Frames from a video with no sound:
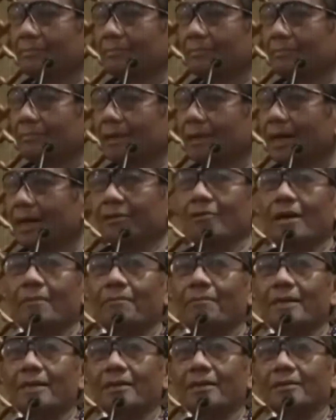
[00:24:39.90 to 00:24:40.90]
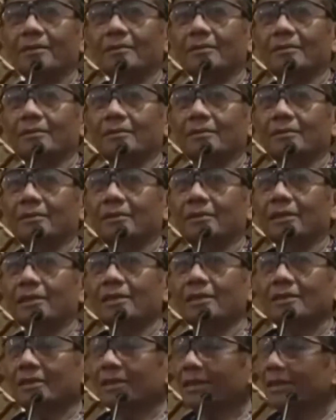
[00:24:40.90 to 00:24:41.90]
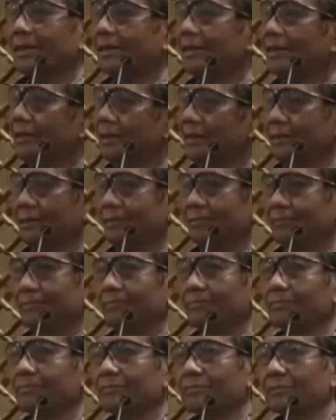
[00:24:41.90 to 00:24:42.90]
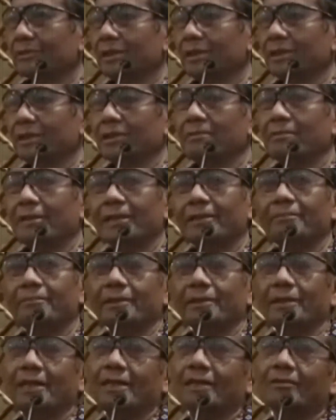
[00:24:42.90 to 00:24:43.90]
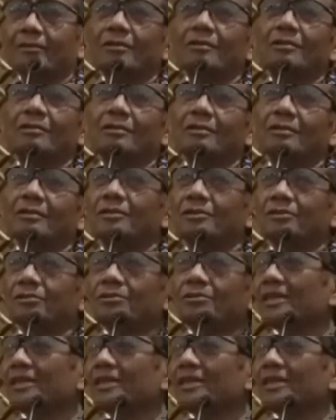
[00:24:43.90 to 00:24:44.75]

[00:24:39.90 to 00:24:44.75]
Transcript: Atau apa? Sehingga sekarang ini, saya kemarin bicara kok susah